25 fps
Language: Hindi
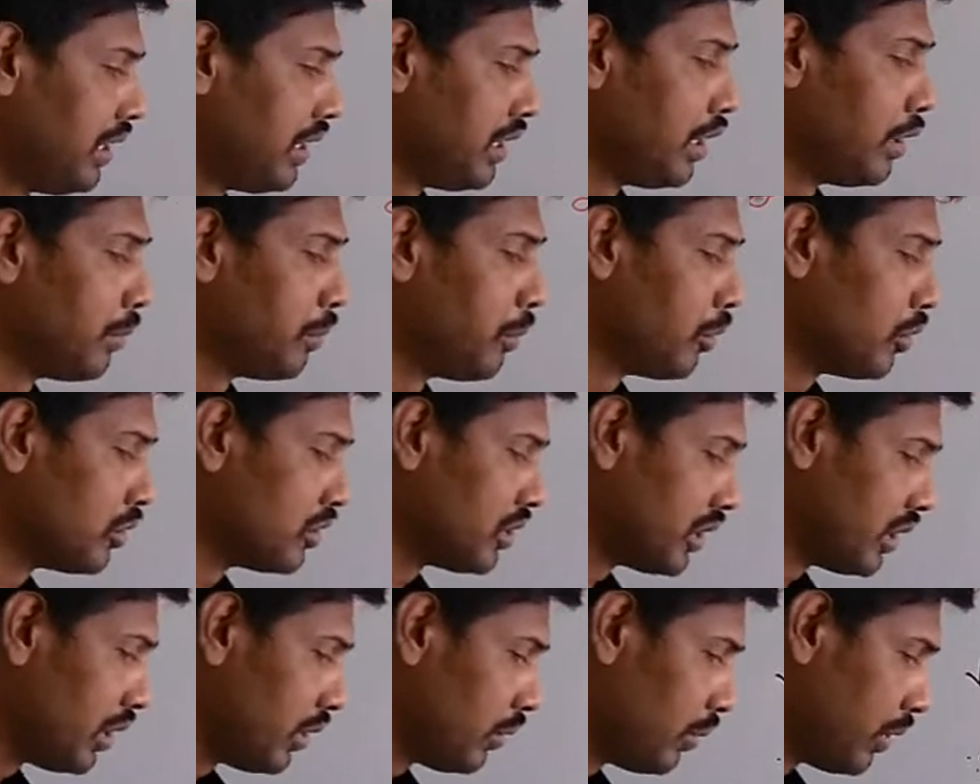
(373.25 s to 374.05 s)
ये
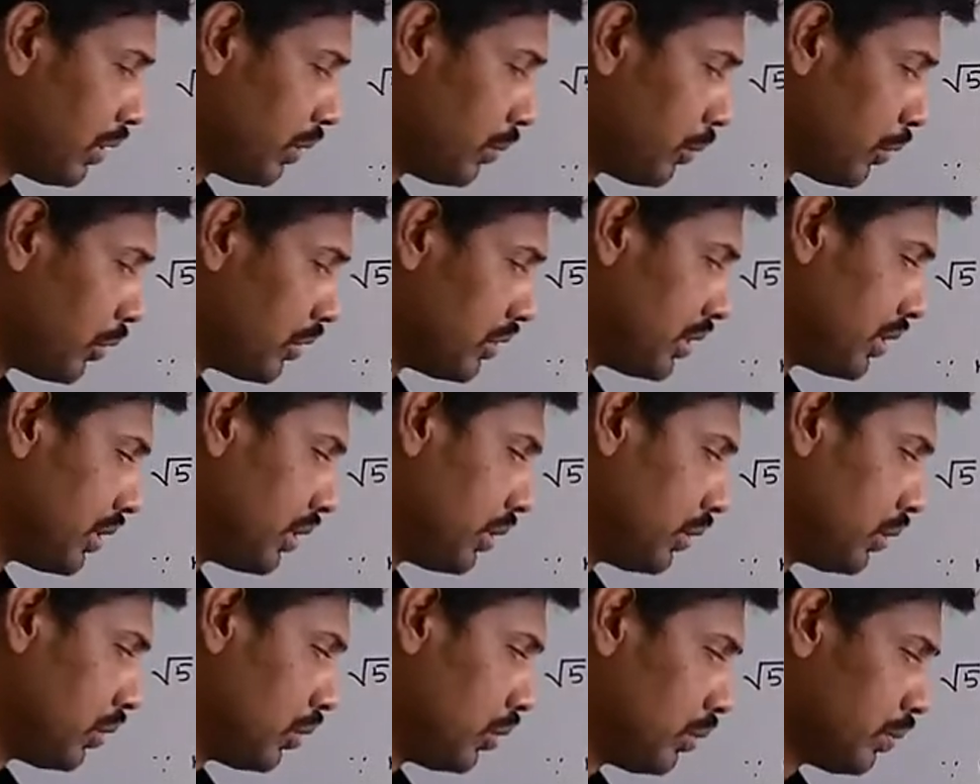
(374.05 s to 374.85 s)
पॉजिटिव वन
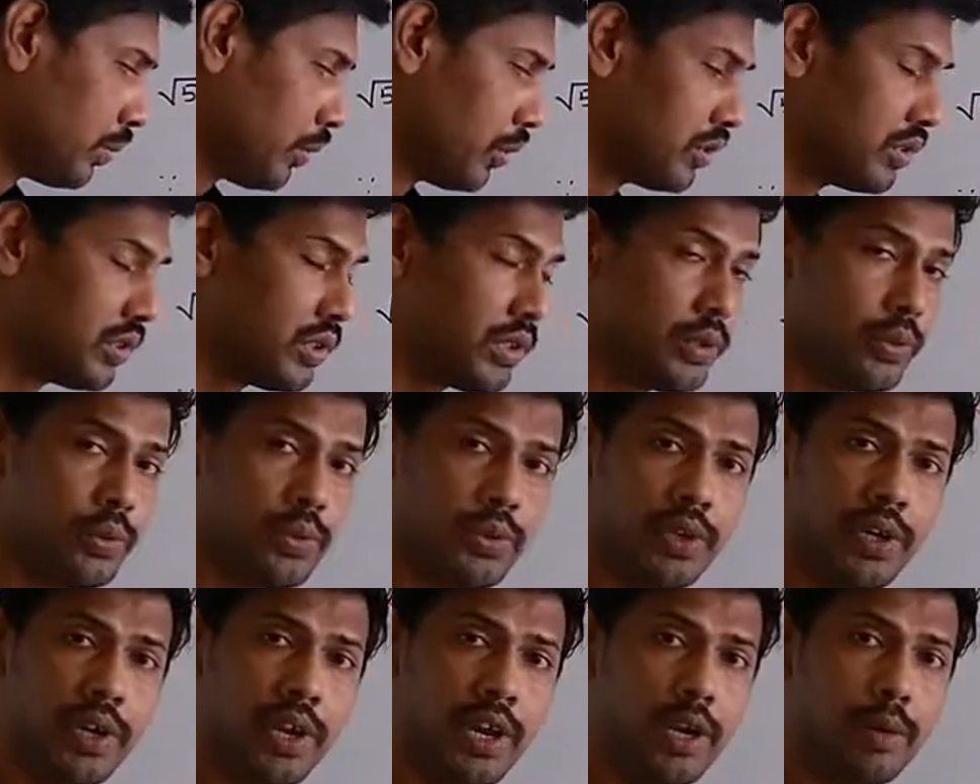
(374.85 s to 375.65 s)
पॉजिटिव टू पॉजिटिव
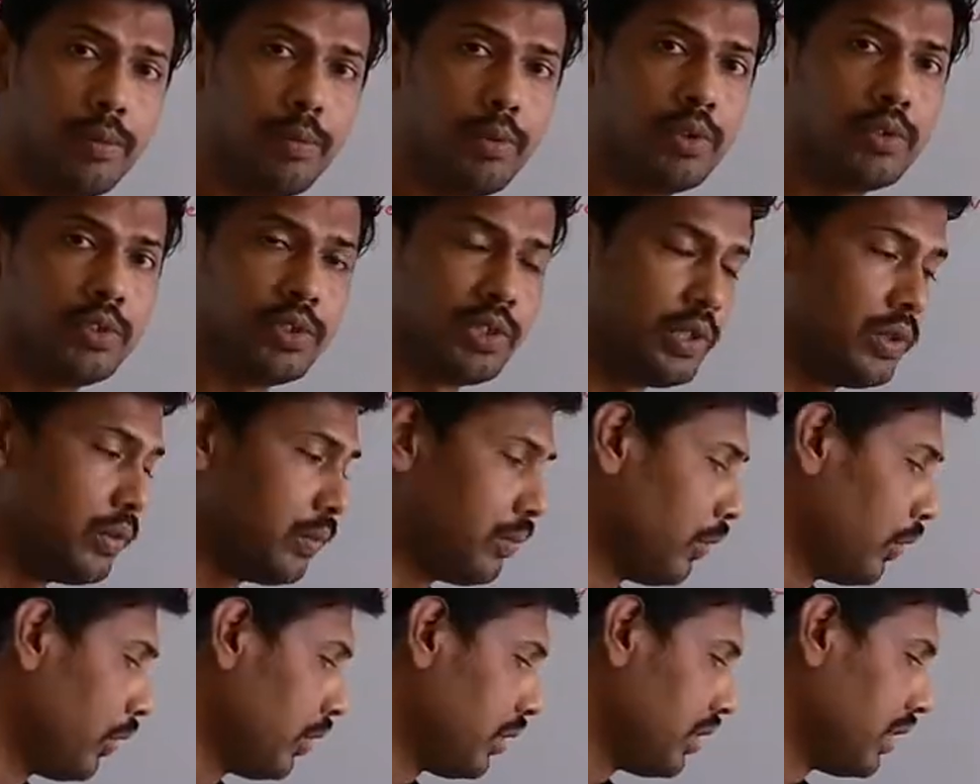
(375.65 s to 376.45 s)
थ्री एंड पॉजिटिव
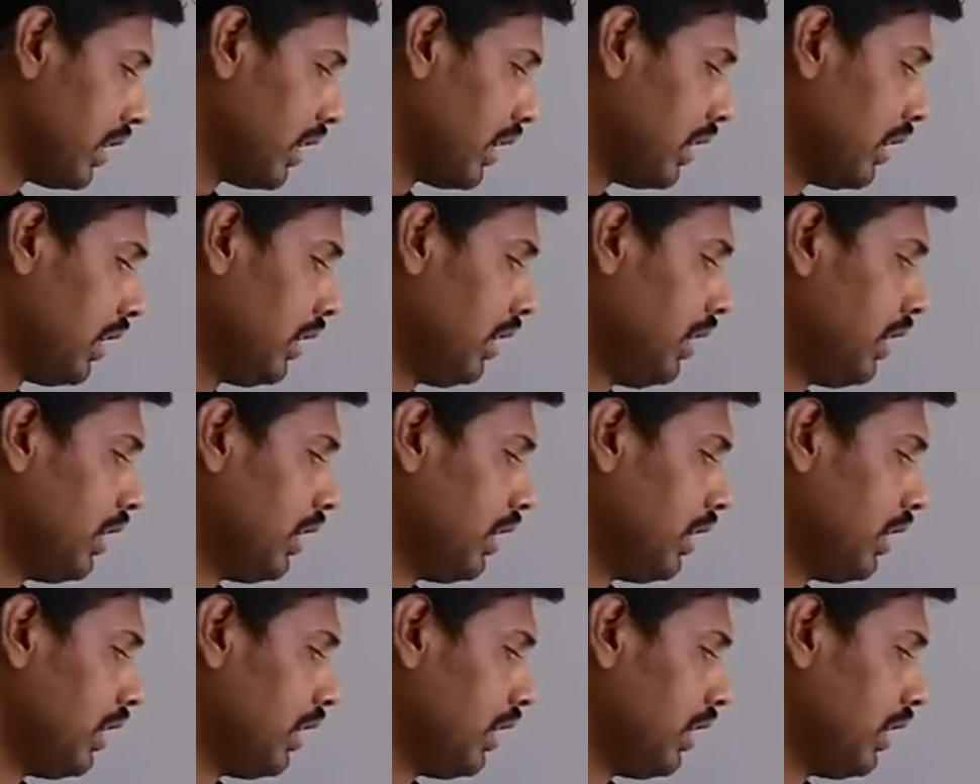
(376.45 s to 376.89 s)
फोर देन